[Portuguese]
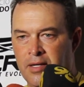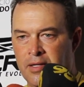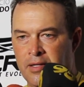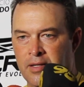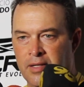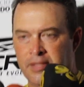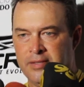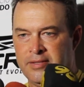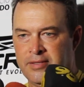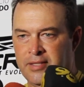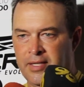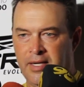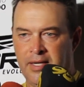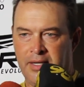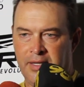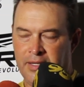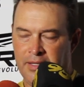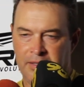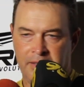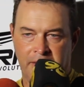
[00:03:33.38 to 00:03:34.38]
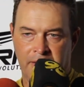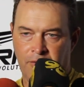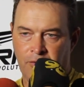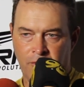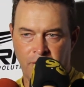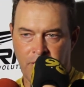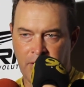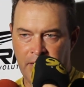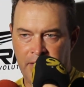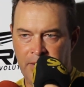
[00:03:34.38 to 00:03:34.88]
né, sem
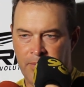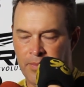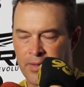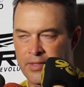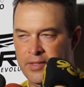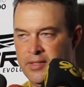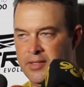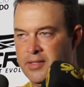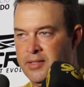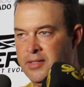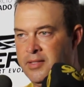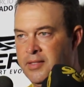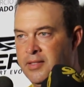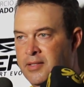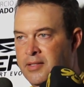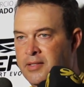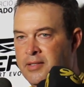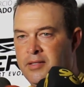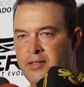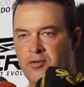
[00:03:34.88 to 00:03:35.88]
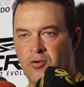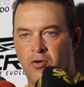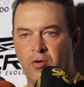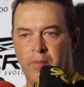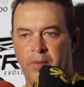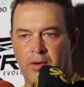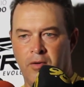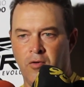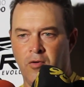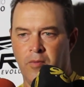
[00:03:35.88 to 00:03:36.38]
nenhum clima de
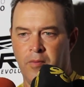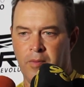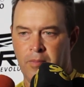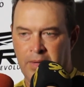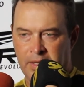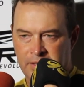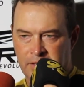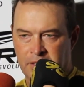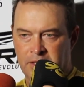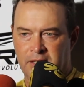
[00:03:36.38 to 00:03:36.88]
oba-oba, mas a